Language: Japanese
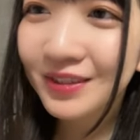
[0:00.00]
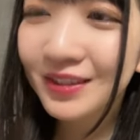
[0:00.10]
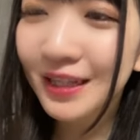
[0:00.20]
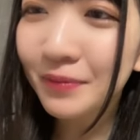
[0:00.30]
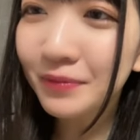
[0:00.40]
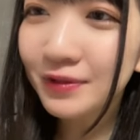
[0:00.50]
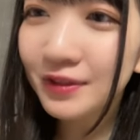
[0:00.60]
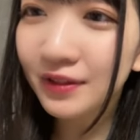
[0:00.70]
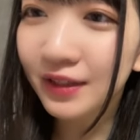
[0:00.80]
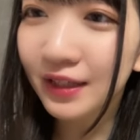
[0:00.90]
ずつ3本ず
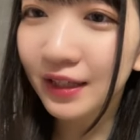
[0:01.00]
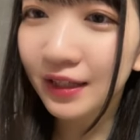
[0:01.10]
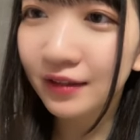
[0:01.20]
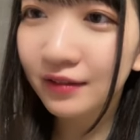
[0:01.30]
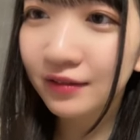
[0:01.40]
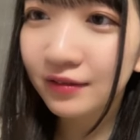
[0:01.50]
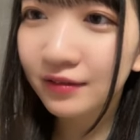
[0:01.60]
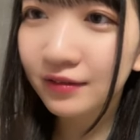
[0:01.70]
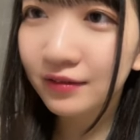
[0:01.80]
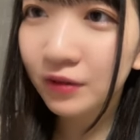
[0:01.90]
つは大変
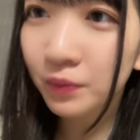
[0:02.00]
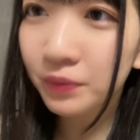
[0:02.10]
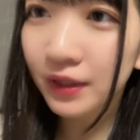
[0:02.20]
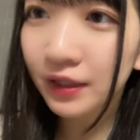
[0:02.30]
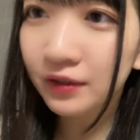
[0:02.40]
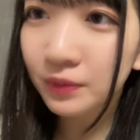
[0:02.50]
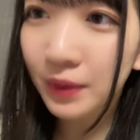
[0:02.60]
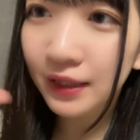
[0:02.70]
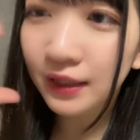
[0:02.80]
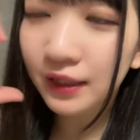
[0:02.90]
本当ありがとう
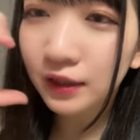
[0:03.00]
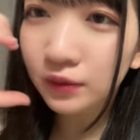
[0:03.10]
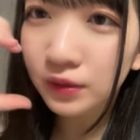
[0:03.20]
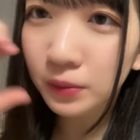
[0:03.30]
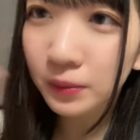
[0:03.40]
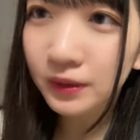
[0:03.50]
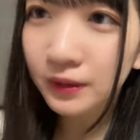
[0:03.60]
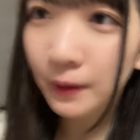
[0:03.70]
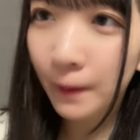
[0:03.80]
ハートありがとうございます